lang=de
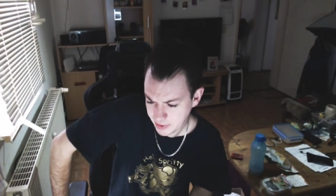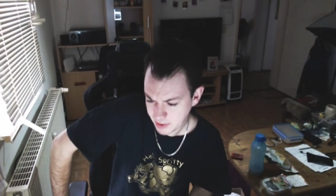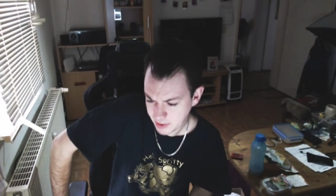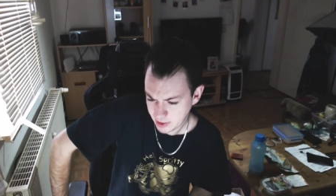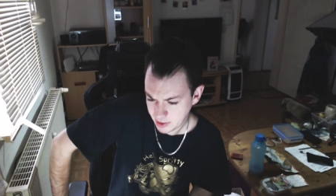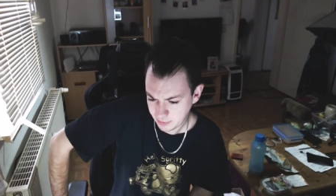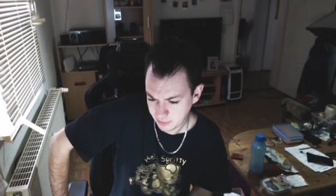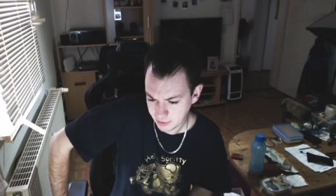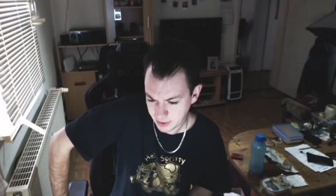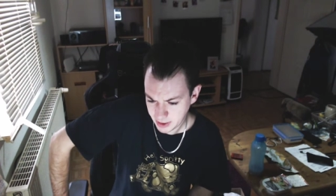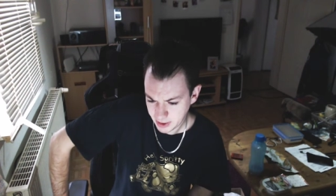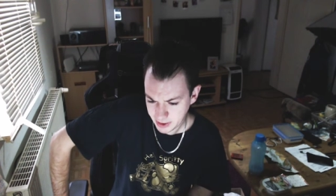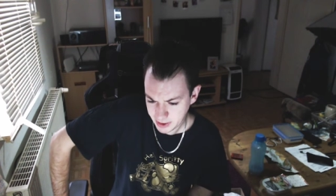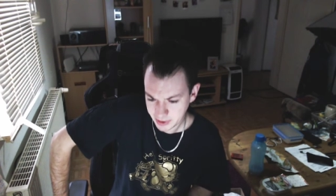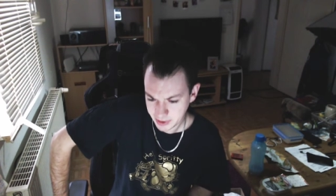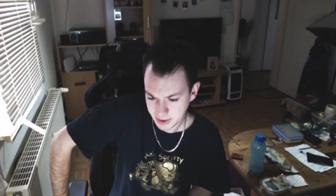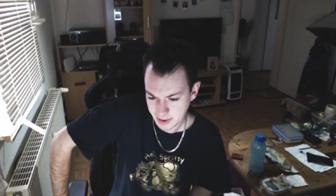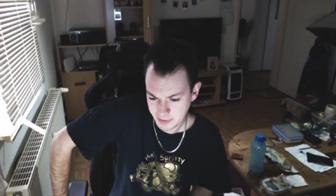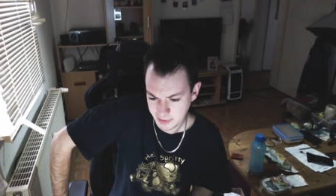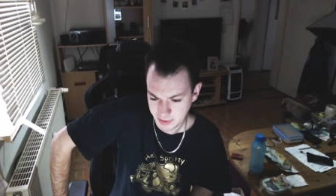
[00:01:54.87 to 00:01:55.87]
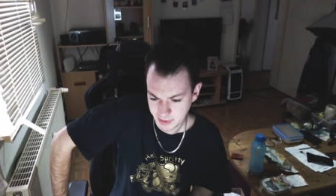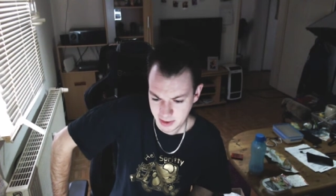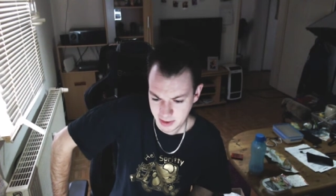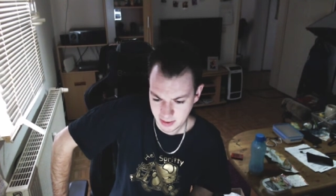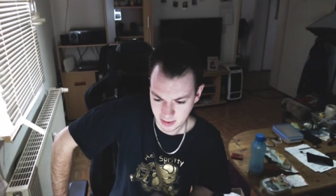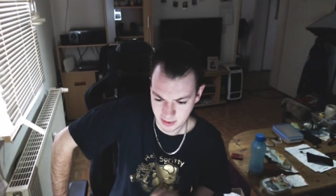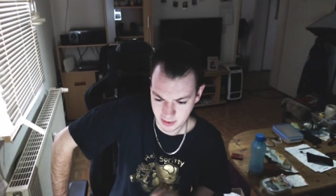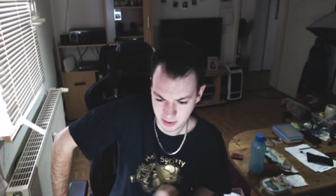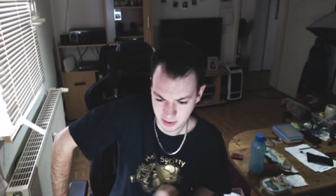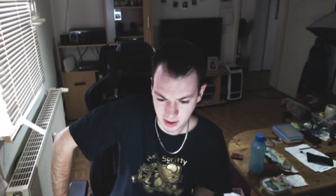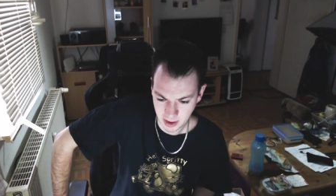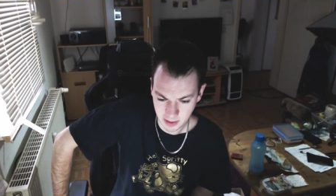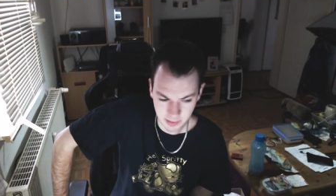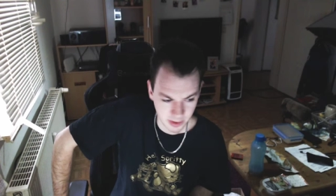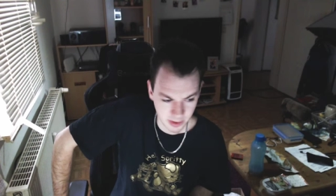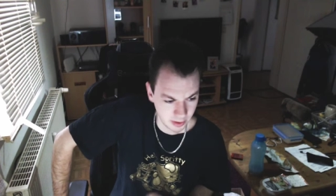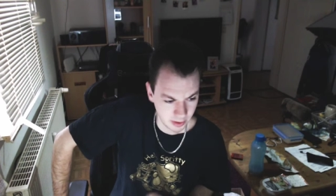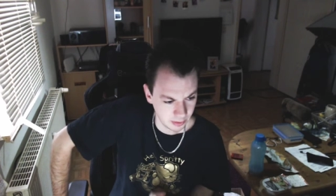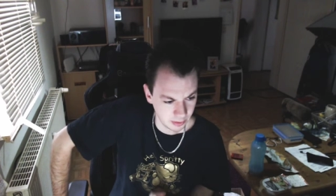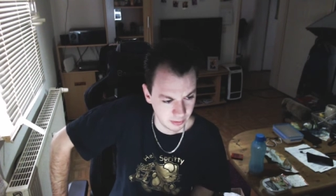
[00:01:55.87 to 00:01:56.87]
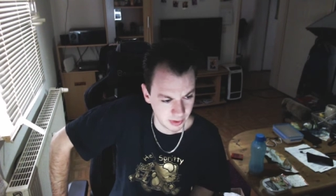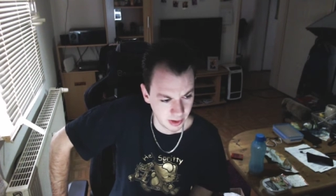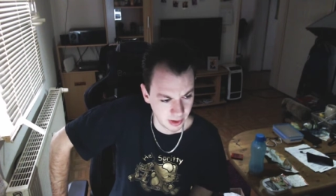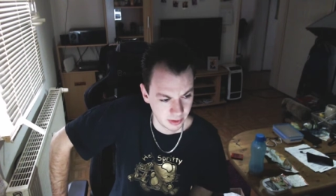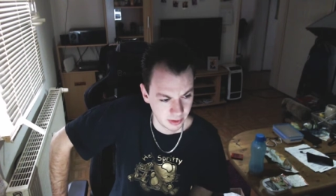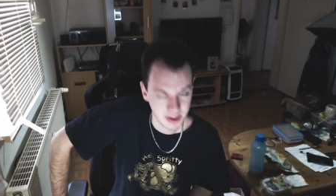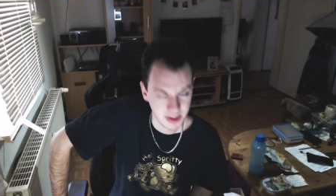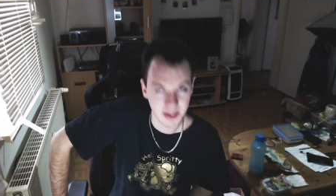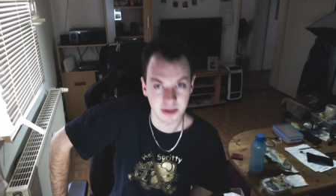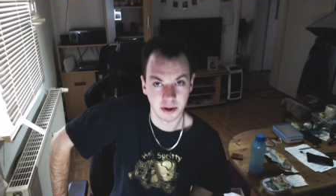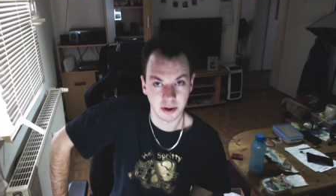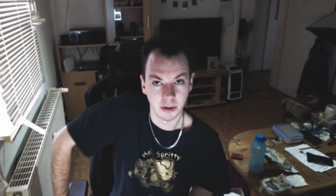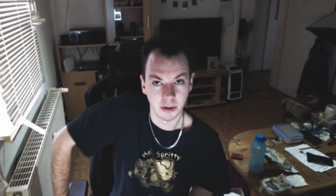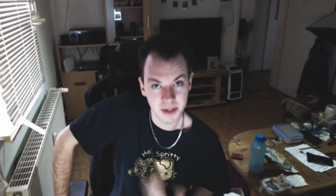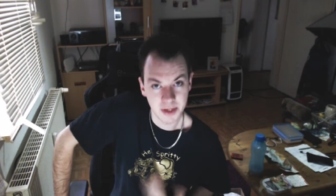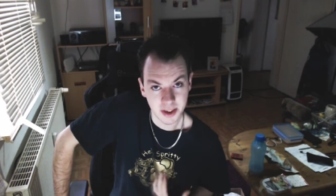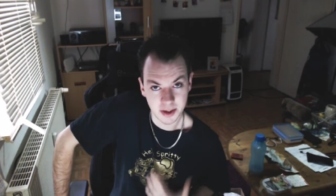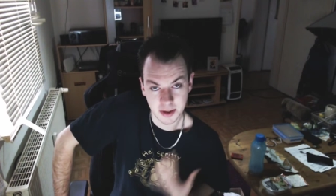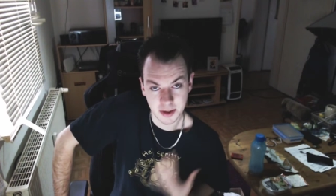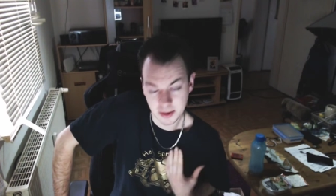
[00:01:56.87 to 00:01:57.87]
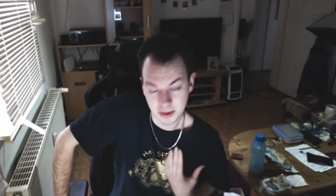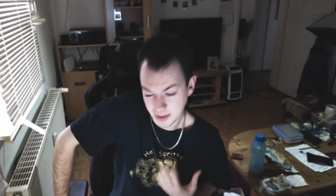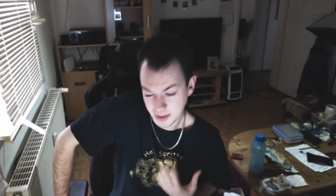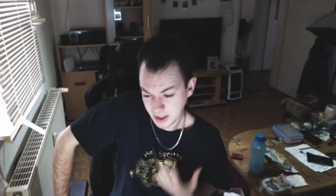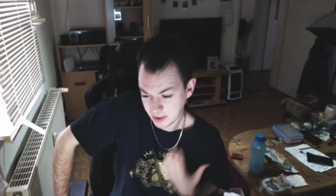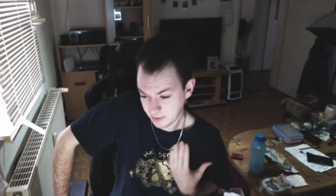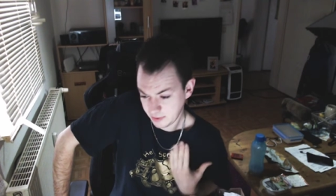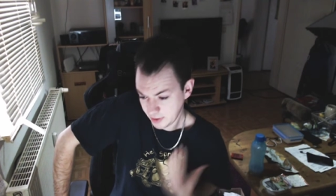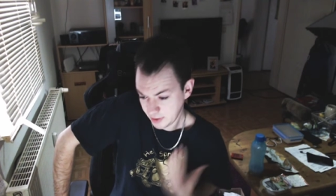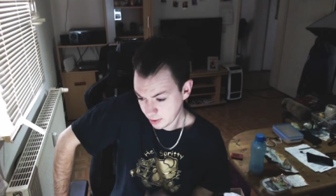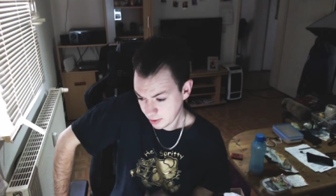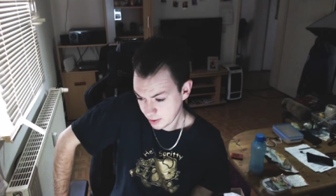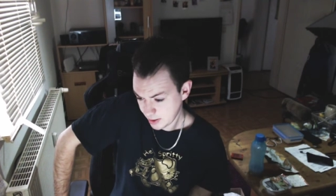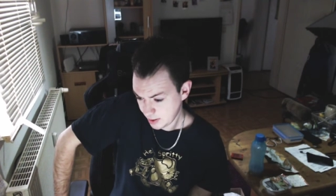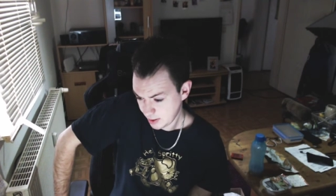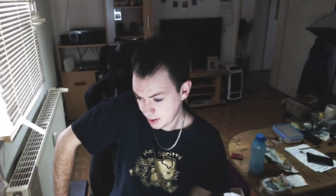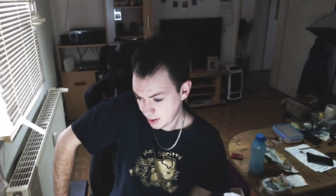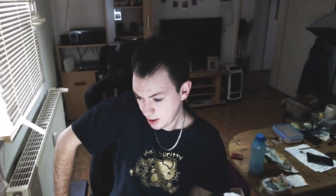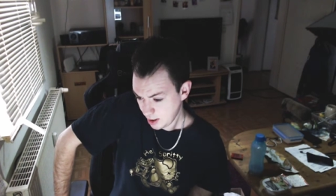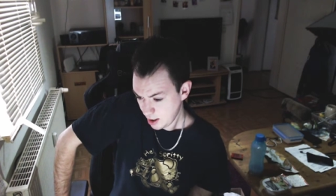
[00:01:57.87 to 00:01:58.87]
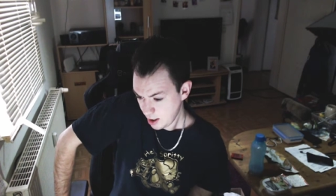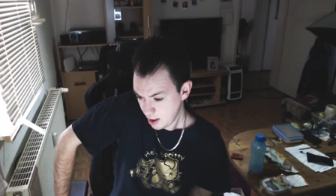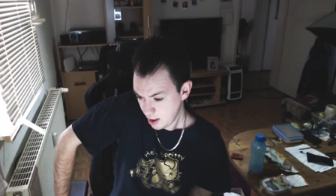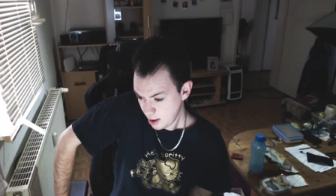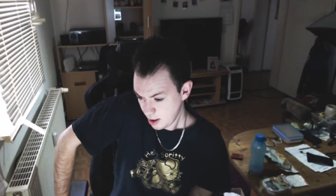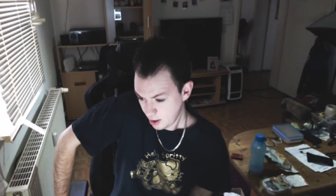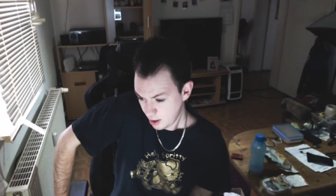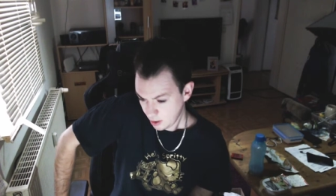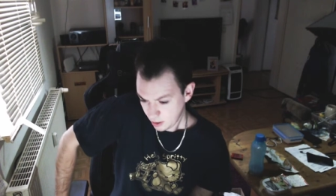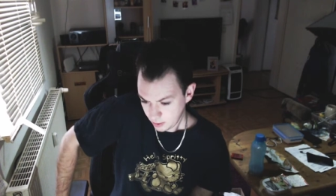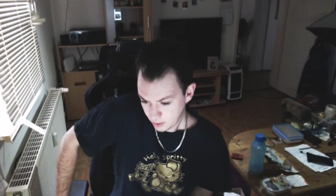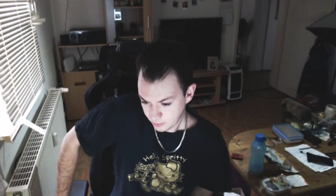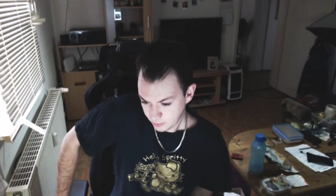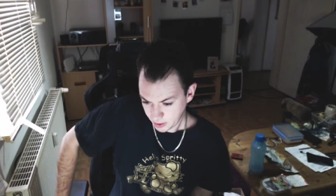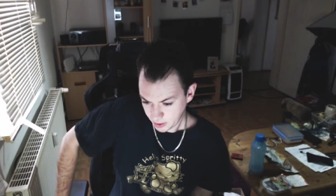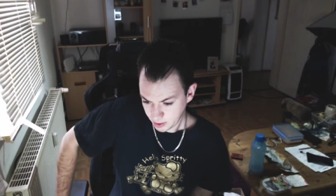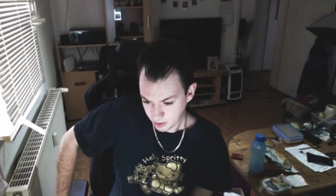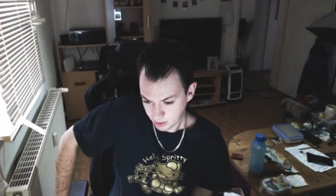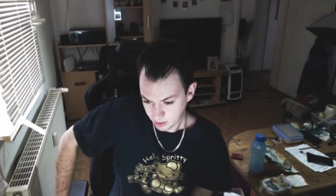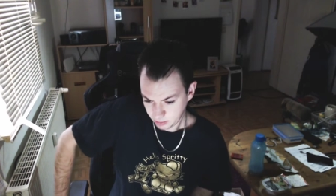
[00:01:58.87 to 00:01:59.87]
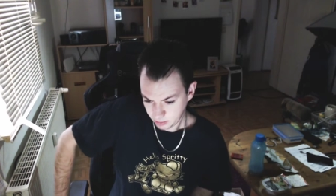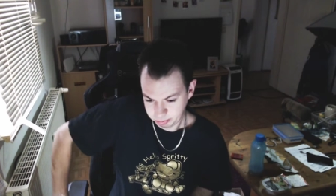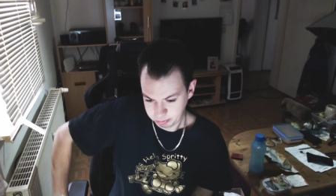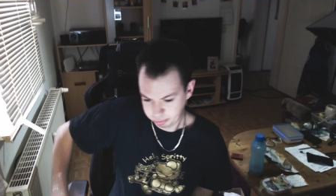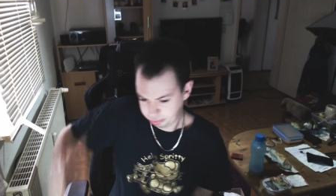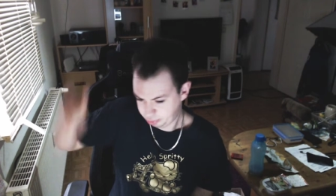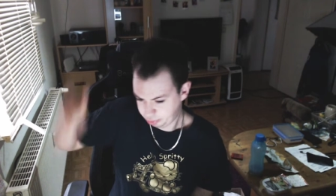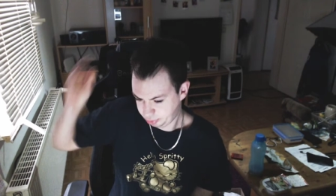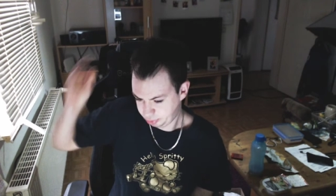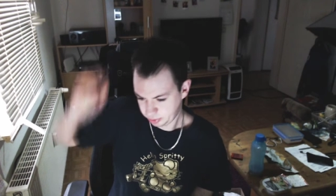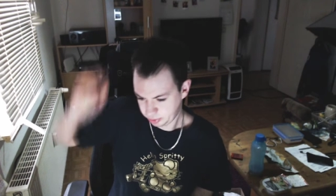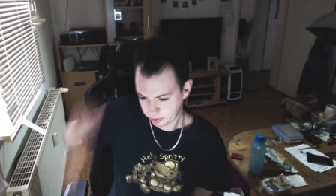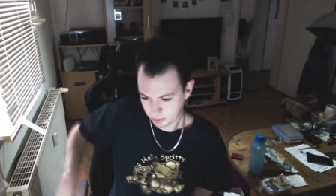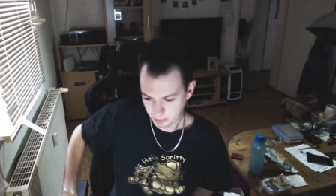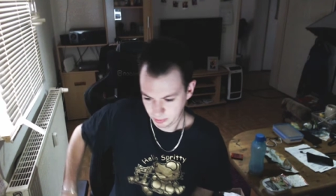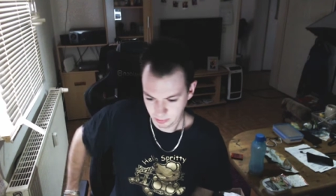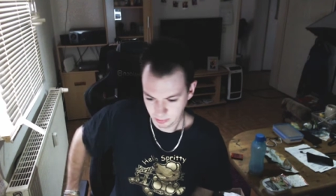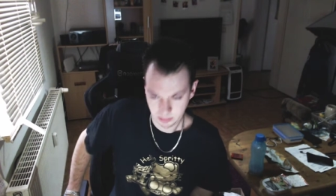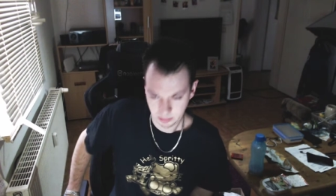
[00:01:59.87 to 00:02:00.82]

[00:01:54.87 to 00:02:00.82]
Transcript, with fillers: was ihr davon haltet, dass wir jetzt äh, Gaming und Vlogs, also hauptsächlich zurzeit Vlogs, weil, pff,